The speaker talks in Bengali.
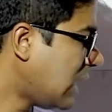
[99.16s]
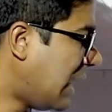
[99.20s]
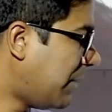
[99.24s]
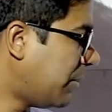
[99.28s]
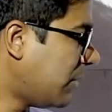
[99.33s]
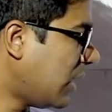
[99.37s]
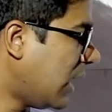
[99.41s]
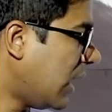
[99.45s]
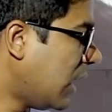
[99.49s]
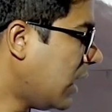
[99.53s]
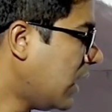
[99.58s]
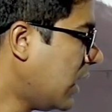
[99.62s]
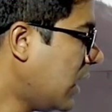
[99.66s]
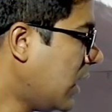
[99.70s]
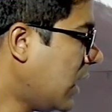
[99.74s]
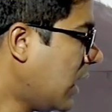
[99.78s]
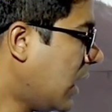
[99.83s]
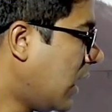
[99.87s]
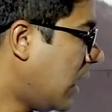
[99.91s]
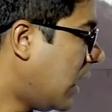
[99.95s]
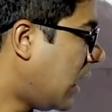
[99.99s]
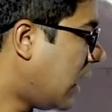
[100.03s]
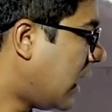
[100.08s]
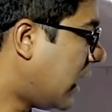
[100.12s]
আমরা
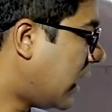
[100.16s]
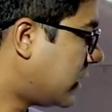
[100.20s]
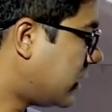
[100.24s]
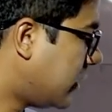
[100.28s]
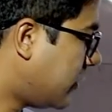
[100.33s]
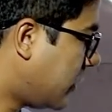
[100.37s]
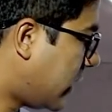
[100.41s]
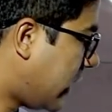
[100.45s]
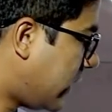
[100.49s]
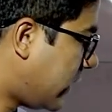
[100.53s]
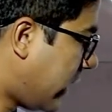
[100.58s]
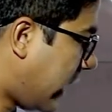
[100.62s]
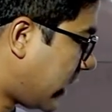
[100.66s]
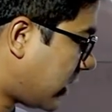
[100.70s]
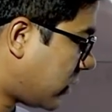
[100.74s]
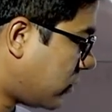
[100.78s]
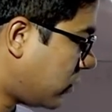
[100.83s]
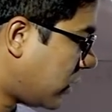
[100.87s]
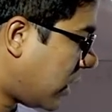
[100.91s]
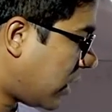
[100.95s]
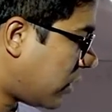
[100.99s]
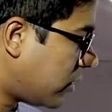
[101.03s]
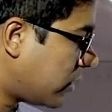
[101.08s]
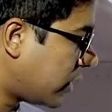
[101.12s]
যেমন এই যে একটা
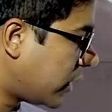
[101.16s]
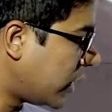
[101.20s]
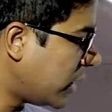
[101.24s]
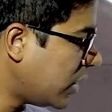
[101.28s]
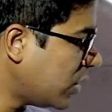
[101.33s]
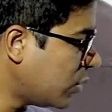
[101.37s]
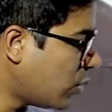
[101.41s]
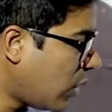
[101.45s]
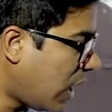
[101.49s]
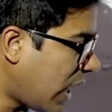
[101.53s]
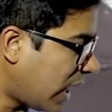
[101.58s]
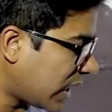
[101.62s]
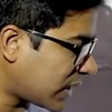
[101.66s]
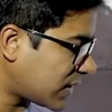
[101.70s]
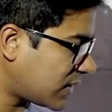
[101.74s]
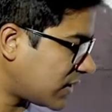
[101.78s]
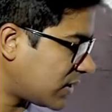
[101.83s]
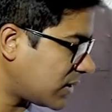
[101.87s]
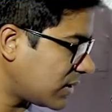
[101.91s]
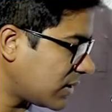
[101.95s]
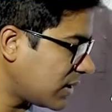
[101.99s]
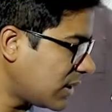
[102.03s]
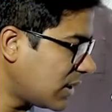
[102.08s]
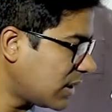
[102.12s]
উদাহরণ হি ওয়ার্কস
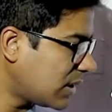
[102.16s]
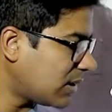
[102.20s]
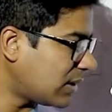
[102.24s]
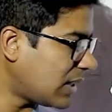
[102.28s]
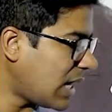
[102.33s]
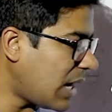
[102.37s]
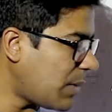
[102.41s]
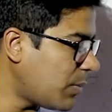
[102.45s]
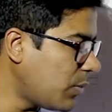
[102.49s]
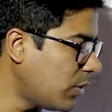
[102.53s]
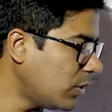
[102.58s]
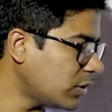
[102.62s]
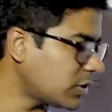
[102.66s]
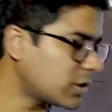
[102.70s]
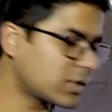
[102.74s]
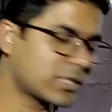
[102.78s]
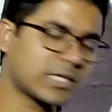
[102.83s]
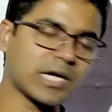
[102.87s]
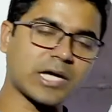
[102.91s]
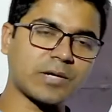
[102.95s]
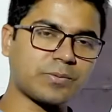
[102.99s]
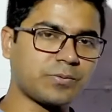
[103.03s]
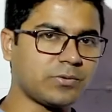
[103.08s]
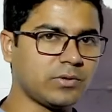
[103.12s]
দ্য মোস্ট
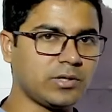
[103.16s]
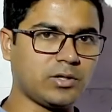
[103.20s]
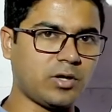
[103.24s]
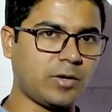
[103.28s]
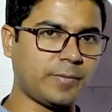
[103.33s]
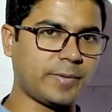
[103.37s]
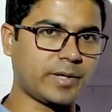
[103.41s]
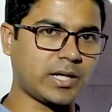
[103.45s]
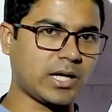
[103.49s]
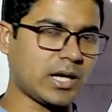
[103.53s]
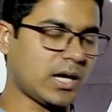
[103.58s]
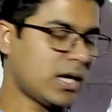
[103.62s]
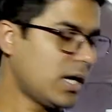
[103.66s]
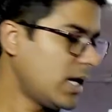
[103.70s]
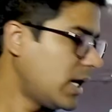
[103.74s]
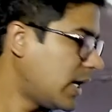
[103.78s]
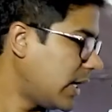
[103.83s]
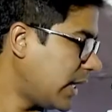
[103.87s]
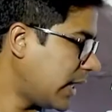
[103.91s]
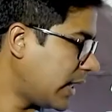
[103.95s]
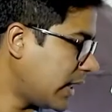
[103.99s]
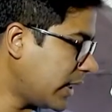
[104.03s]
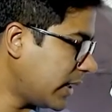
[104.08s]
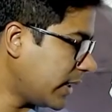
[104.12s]
কেয়ারফুললি হবে না
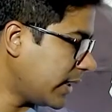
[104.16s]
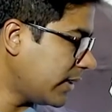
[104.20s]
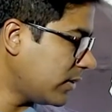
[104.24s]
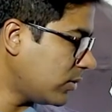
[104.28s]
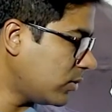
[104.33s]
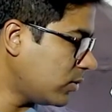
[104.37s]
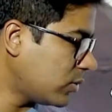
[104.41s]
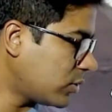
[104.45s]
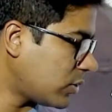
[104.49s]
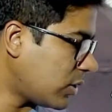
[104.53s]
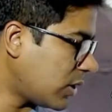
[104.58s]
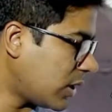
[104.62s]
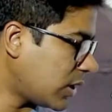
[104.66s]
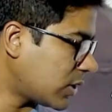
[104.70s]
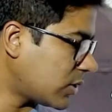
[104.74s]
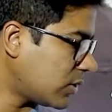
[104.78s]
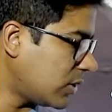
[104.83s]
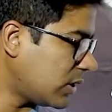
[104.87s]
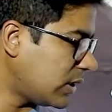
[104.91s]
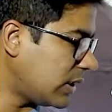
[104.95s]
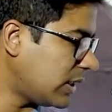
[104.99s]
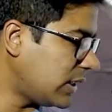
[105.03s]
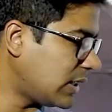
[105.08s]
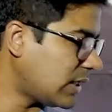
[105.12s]
এখানে কিন্তু
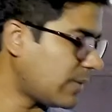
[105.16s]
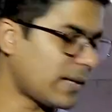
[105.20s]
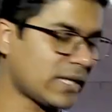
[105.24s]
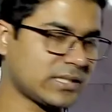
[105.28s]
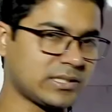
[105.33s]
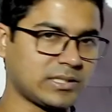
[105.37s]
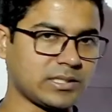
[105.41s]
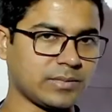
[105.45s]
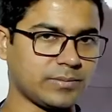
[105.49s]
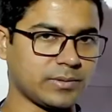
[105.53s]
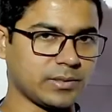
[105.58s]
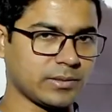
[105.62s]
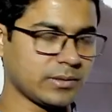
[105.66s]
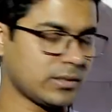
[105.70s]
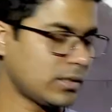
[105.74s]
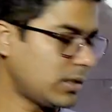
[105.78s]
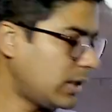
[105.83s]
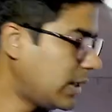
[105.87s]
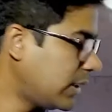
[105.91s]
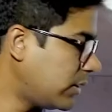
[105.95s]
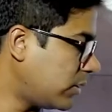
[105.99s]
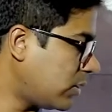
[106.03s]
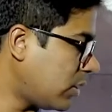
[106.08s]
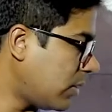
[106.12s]
সরাসরি দিটা বাদ যাবে
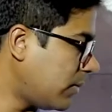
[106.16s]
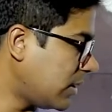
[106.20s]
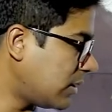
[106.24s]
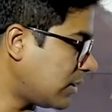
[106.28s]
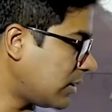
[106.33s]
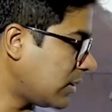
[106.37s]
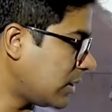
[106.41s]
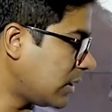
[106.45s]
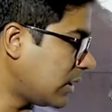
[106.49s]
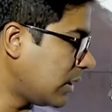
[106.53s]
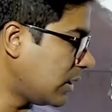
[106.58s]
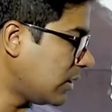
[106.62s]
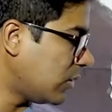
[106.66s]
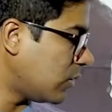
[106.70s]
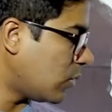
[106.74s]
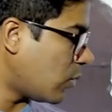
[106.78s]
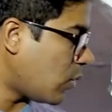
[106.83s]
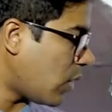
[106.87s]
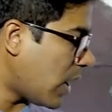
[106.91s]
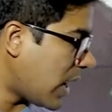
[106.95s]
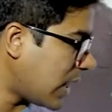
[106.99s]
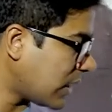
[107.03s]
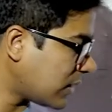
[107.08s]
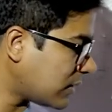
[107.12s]
লিখতে হবে হি
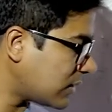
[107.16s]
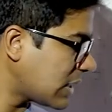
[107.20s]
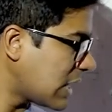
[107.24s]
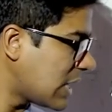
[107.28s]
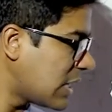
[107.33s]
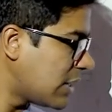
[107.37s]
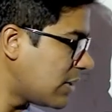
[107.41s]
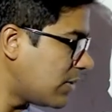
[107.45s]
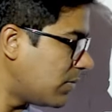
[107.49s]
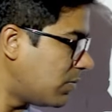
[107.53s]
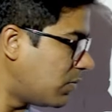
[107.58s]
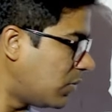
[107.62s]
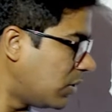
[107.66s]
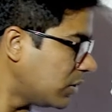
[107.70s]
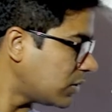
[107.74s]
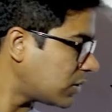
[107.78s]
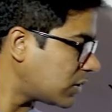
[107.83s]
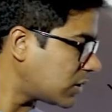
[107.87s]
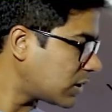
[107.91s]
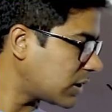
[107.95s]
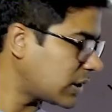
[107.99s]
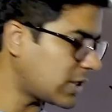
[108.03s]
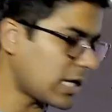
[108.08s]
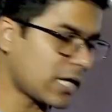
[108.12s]
ওয়ার্কস
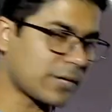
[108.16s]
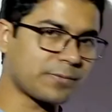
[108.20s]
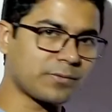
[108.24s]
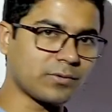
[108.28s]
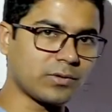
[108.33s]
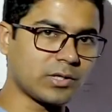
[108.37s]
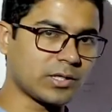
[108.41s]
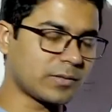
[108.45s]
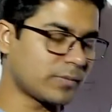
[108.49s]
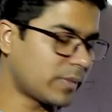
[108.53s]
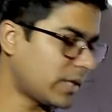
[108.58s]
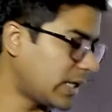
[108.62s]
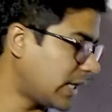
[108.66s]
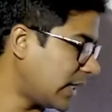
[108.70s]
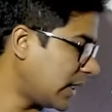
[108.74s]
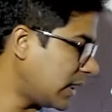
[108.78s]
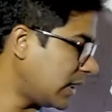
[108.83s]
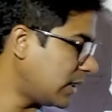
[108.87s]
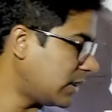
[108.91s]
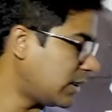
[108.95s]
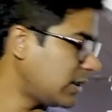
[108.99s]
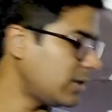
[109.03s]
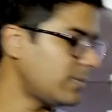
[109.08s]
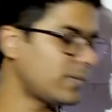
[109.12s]
মোস্ট কেয়ারফুললি মানে
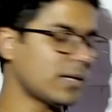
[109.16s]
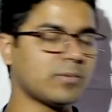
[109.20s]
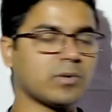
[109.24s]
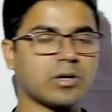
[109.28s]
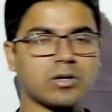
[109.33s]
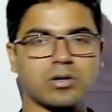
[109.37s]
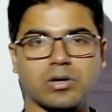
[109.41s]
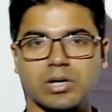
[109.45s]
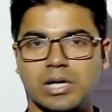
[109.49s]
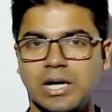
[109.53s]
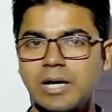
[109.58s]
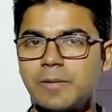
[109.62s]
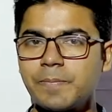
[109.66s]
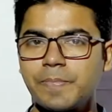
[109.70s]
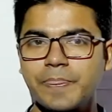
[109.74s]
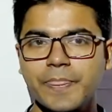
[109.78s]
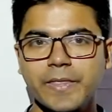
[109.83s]
এখানে দি ব্যবহার করা